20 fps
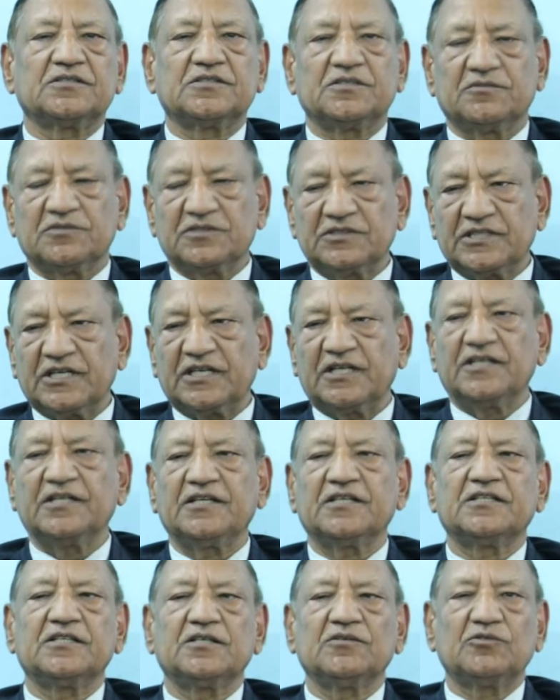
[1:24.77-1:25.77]
जीवन
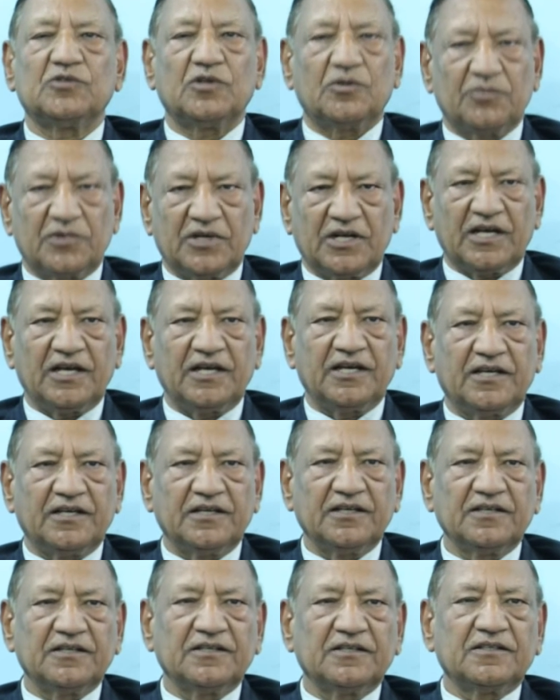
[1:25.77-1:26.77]
शैली यदि वो अपनाएं